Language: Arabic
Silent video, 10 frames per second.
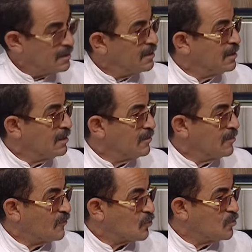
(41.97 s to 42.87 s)

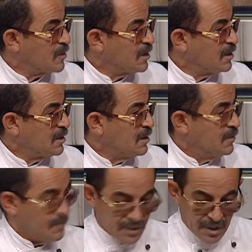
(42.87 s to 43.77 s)
المفرومه
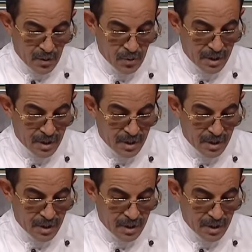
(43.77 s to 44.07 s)
بتاخد